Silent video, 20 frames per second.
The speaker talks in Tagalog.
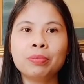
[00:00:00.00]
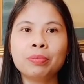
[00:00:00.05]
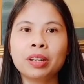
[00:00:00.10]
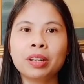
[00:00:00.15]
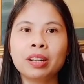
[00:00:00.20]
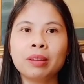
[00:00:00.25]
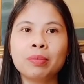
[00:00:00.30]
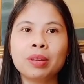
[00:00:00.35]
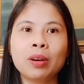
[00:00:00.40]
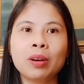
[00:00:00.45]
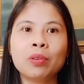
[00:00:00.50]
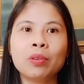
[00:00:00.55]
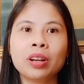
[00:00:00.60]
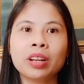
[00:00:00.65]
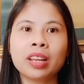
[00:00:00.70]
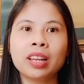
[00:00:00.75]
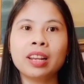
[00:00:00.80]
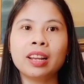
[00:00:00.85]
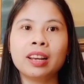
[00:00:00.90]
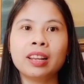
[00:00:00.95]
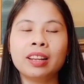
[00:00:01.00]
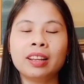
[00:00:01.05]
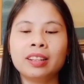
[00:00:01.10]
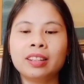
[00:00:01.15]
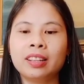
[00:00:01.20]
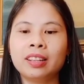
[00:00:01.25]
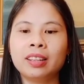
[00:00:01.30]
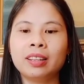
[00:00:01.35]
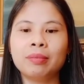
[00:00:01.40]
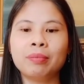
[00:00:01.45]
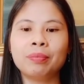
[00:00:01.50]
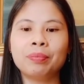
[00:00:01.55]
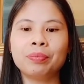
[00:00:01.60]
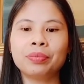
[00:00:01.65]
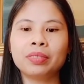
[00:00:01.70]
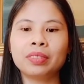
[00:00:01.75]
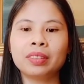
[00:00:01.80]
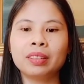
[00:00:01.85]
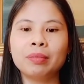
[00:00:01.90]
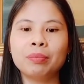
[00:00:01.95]
Marami akong kakilala na
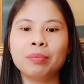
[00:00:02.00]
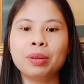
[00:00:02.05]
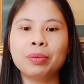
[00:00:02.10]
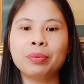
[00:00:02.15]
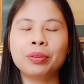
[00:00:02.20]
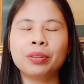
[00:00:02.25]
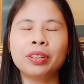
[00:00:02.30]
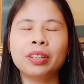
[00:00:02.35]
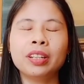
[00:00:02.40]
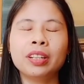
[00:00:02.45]
before